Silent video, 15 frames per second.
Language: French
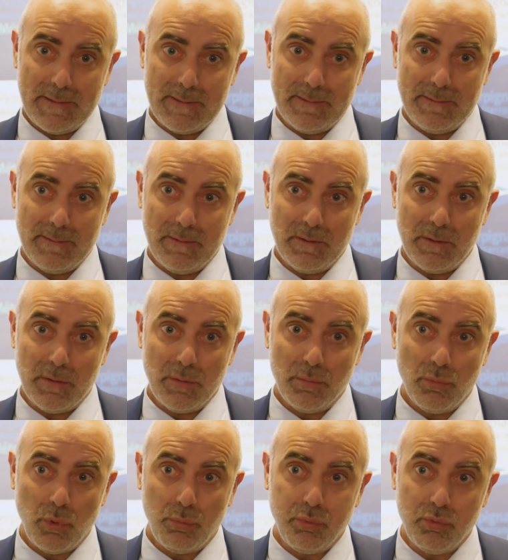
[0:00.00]
euh,
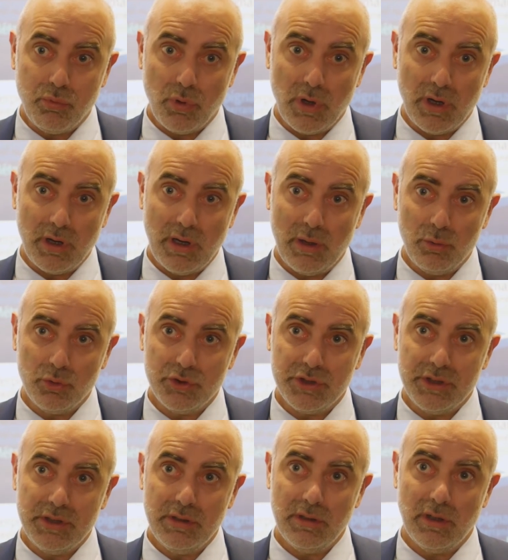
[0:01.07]
pour pouvoir là
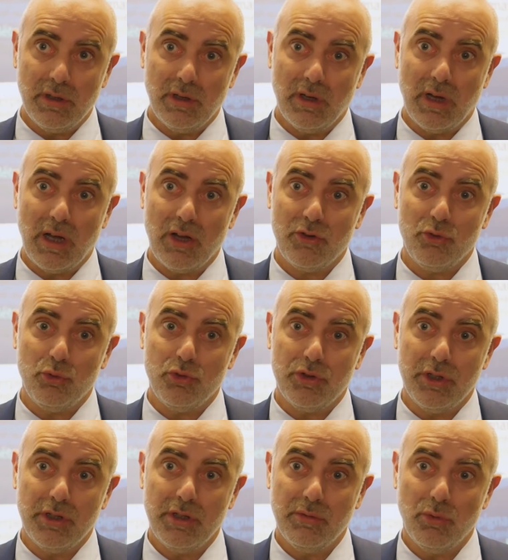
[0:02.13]
aussi euh,
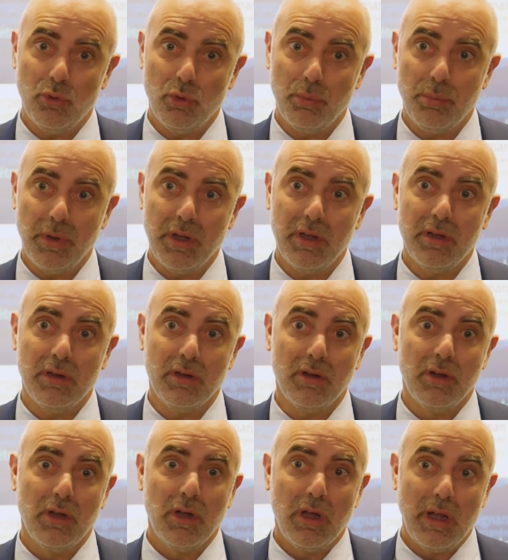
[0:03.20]
ajuster, développer,
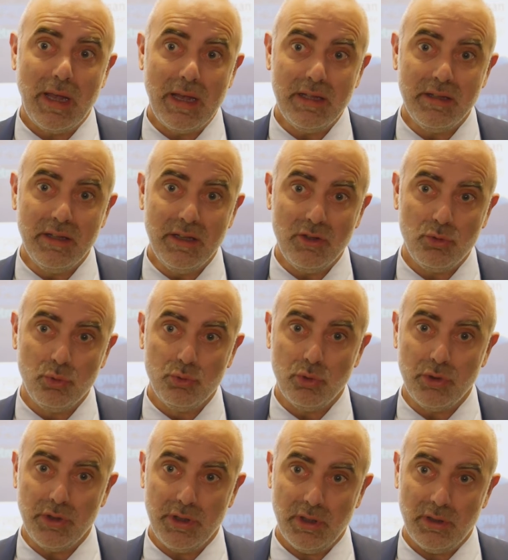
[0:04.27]
euh, aider,
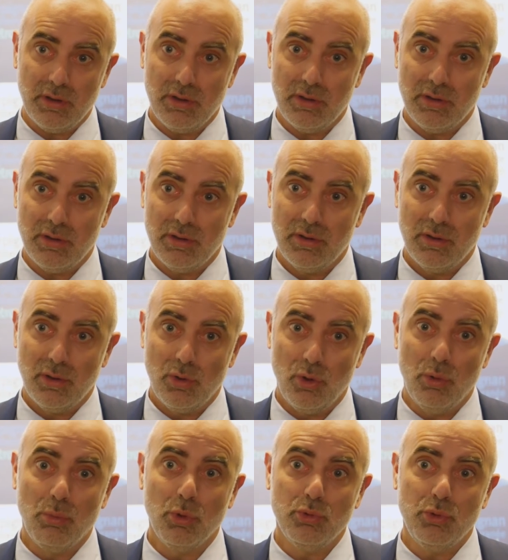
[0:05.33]
soutenir
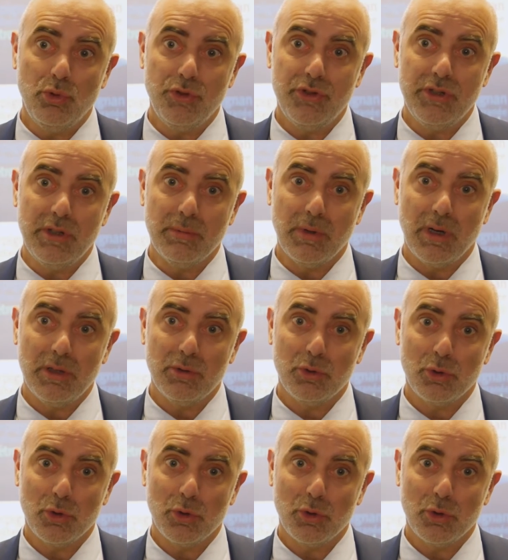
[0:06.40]
le monde du cinéma.